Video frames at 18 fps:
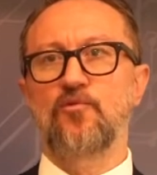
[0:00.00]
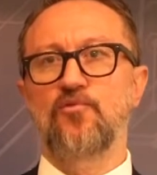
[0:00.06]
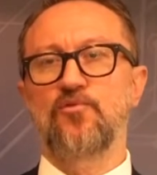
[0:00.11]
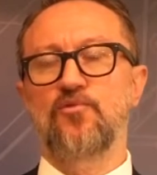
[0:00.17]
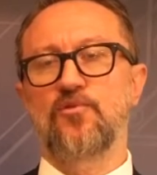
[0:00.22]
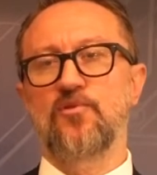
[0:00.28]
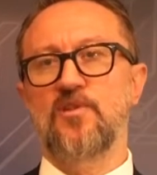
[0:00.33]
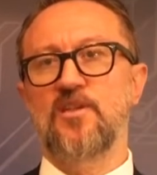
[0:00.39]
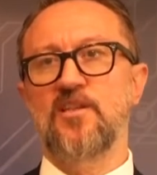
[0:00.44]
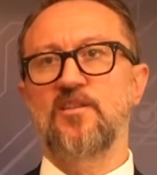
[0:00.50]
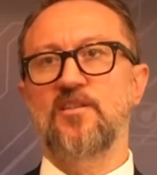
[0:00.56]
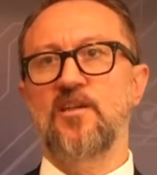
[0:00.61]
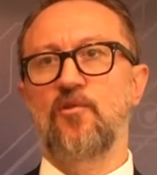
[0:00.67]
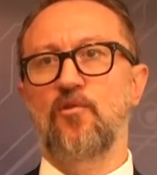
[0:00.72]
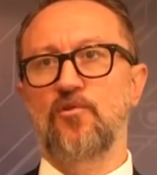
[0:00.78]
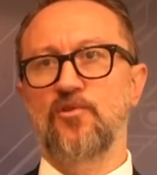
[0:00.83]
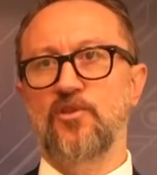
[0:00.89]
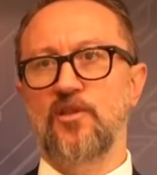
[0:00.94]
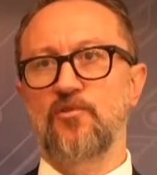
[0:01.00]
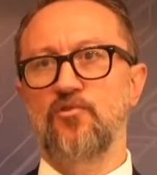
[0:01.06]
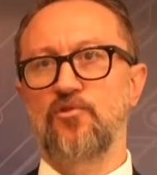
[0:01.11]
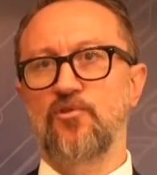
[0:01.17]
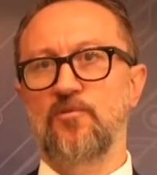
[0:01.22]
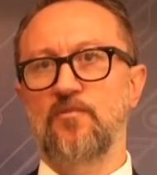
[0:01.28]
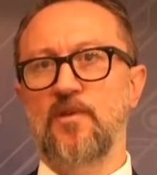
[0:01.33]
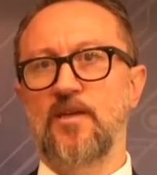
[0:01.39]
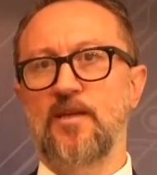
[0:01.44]
unsurun insan olacağını
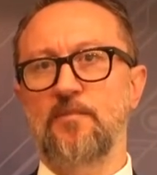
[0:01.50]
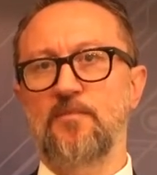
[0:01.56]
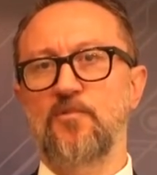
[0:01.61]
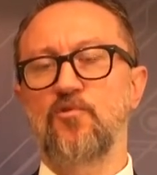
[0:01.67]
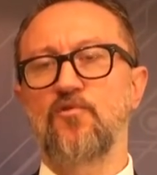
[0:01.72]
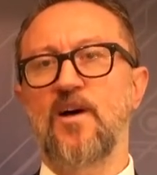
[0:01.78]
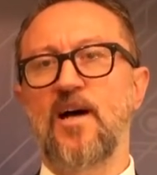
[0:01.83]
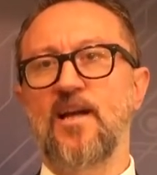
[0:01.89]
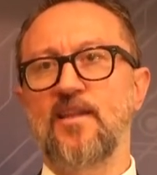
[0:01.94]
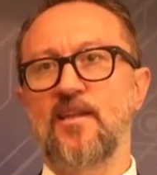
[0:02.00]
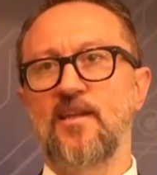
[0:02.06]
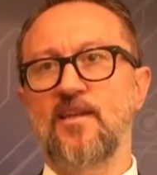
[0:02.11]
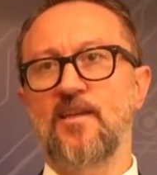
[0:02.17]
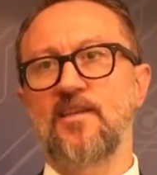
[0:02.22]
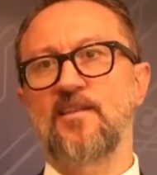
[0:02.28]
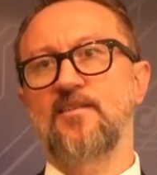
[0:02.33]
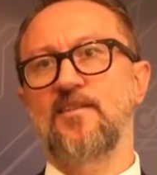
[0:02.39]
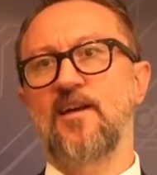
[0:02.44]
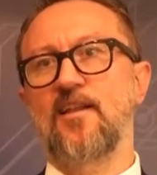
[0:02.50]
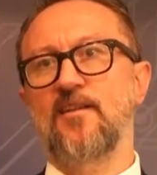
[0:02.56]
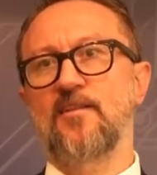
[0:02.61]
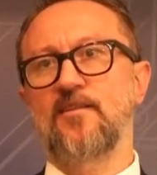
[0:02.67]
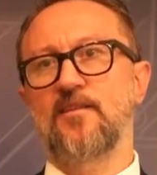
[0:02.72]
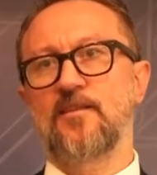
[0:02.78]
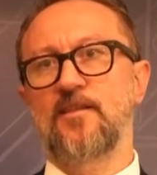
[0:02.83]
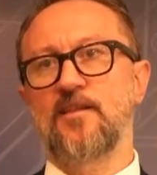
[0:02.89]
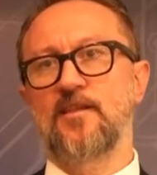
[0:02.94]
düşünüyorum. Güvenliği
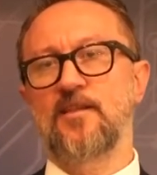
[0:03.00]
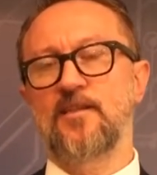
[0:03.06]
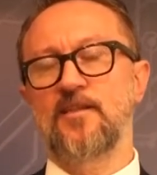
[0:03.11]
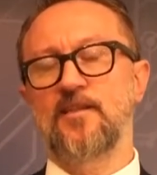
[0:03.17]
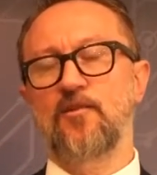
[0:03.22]
insan e,